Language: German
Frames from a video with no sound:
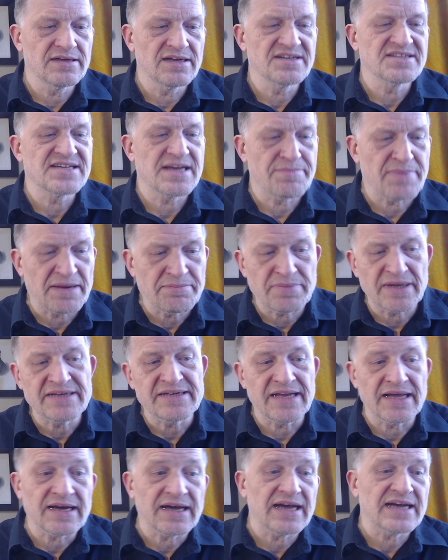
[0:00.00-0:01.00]
den Stepan
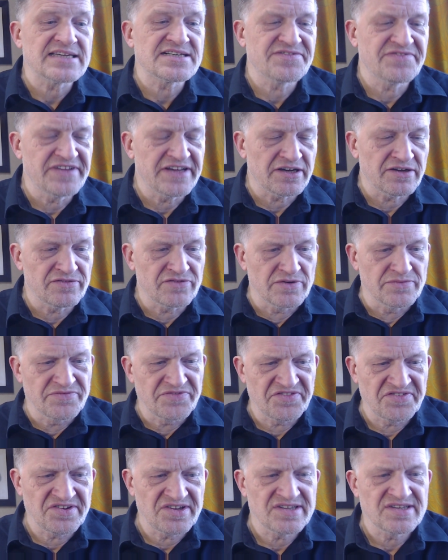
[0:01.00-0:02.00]
Bandera erst
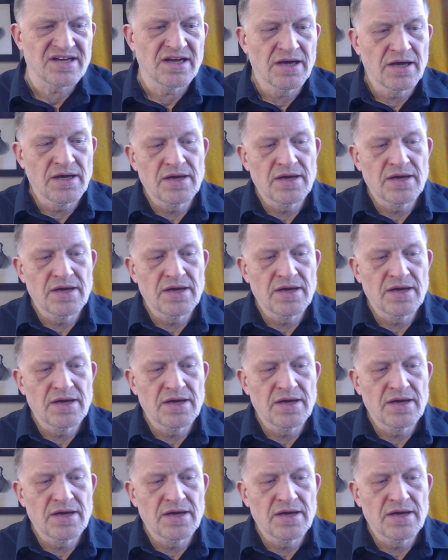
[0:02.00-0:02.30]
54